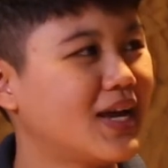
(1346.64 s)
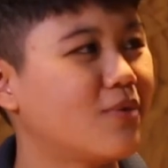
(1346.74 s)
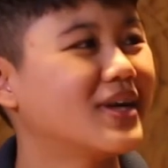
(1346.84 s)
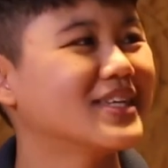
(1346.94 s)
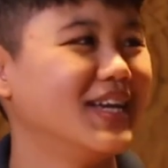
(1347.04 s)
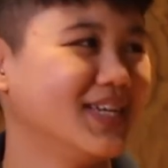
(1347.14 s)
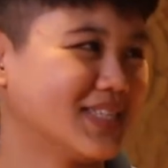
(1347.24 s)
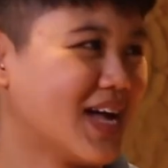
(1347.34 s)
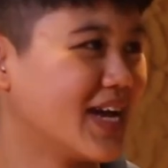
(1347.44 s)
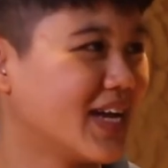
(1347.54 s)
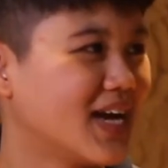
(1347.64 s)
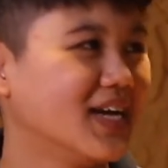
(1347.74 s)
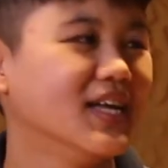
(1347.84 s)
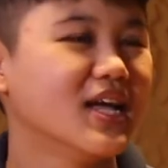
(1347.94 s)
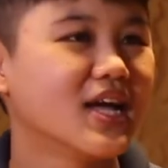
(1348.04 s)
เรียกว่าทะเลทรายค่ะ
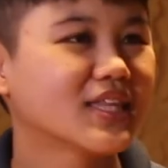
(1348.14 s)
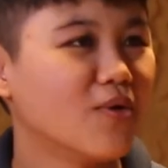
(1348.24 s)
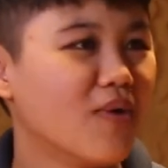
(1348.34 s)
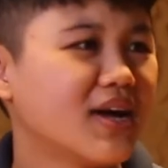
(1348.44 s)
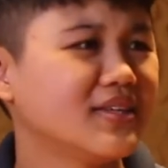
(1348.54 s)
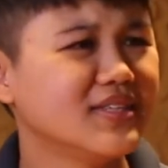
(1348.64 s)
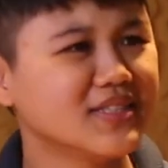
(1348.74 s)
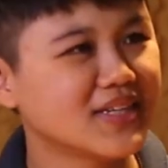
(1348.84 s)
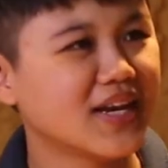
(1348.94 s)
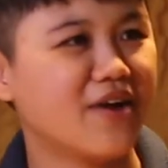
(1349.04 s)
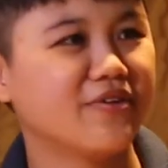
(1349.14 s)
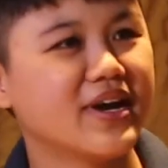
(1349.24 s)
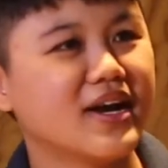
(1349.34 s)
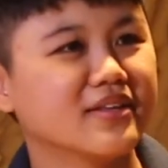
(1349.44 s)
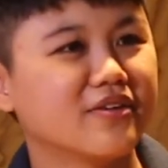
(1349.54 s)
ค่ะ แต่ว่าจริงๆแล้วเนี่
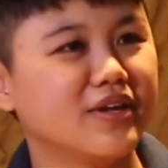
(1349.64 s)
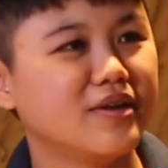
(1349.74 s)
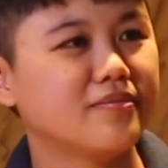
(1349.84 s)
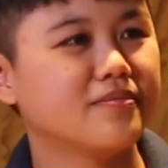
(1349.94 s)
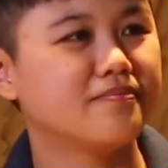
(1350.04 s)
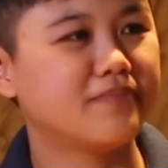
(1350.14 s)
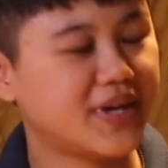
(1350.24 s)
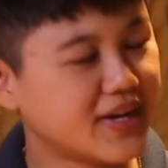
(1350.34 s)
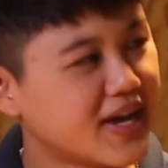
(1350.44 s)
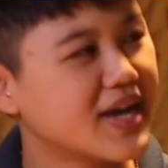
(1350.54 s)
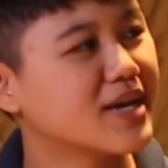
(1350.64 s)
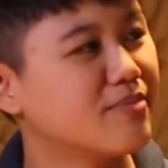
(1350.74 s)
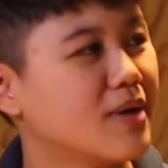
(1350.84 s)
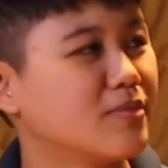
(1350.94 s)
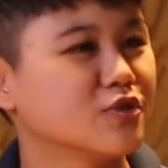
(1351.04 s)
ยค่ะ ตอนนี้ประเทศไทย
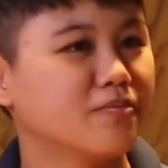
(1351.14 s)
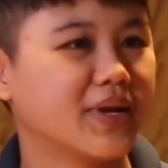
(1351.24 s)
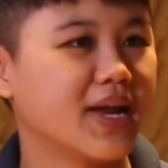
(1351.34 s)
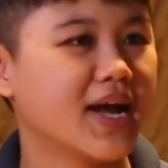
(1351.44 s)
กำลังประสบปัญ